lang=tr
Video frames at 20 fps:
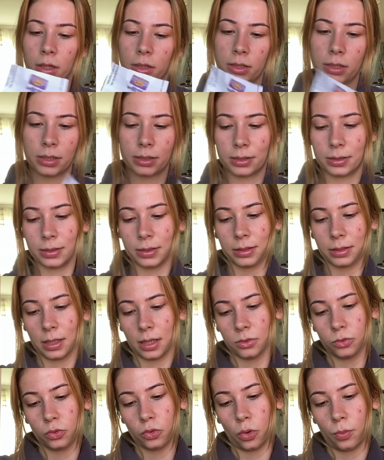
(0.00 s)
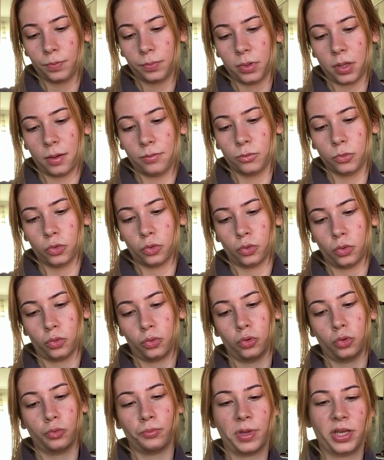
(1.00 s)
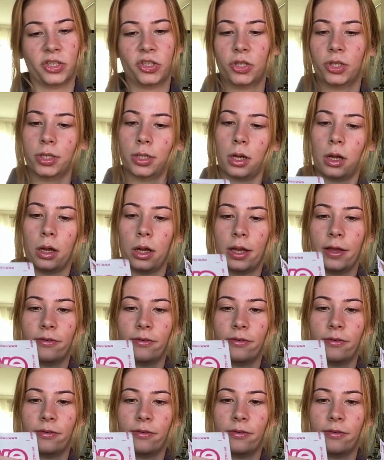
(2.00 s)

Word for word: Gratis'ten toplam 135 lira,